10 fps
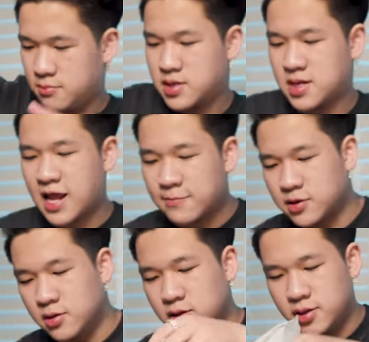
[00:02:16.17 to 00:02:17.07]
Mình sẽ tạm
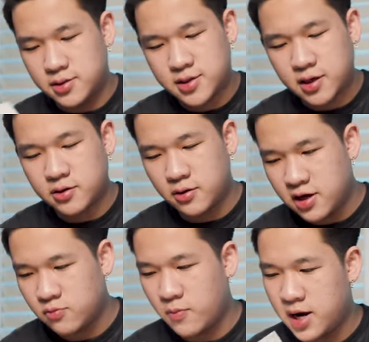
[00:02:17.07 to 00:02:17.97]
thời cắt nó
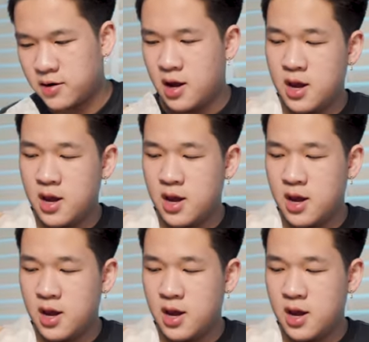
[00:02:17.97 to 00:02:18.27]
đi một bên.